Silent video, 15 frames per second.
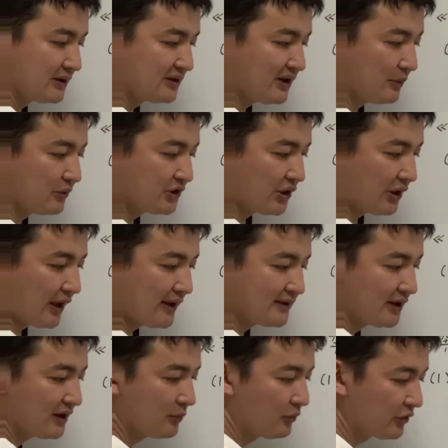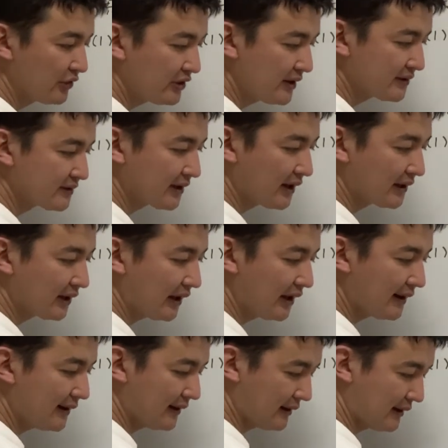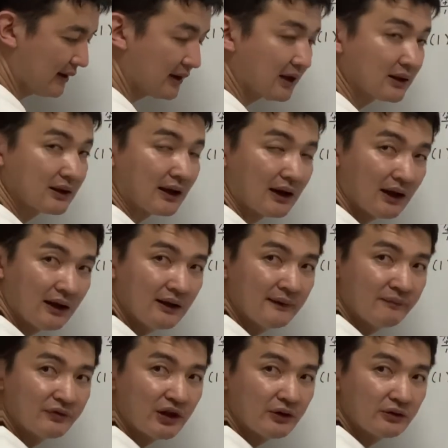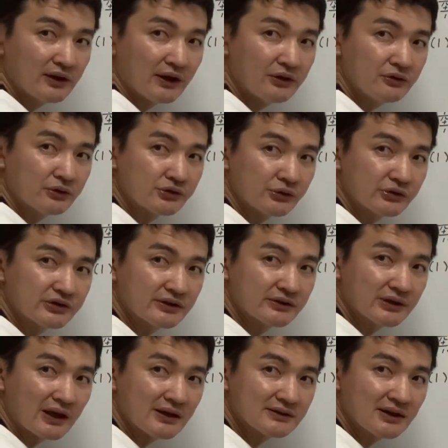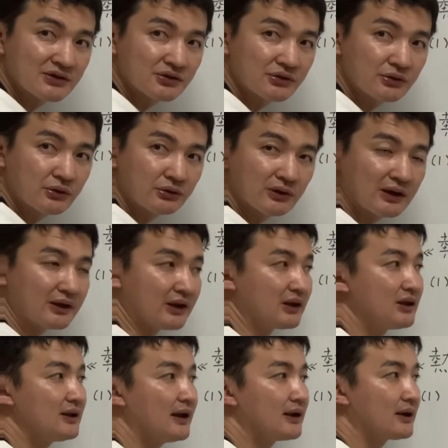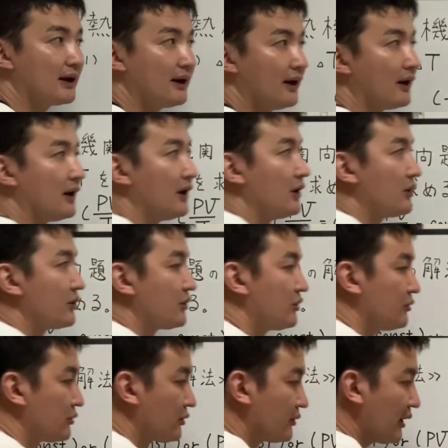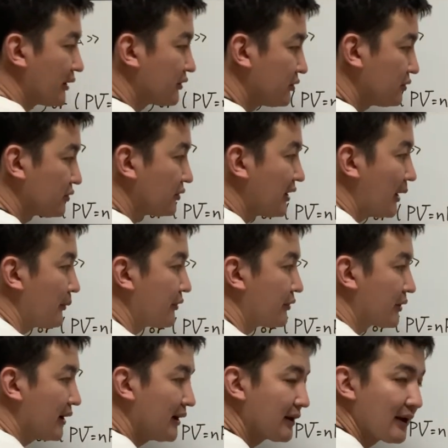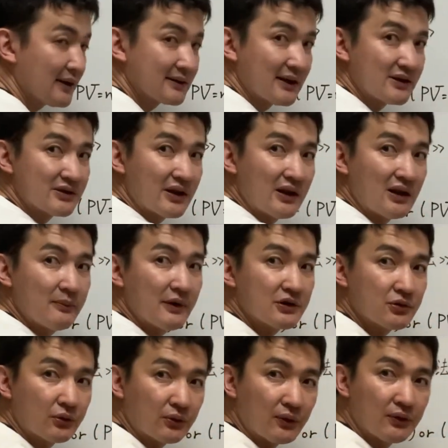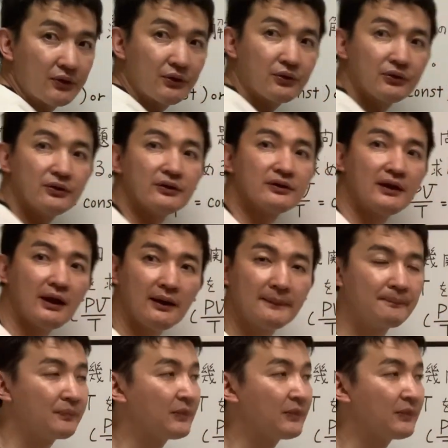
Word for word: じゃあもし定積モル比熱が与えられてなかったら、デルタ U を直接計算することはできないから、Q と Q と W から計算していきましょうということですね。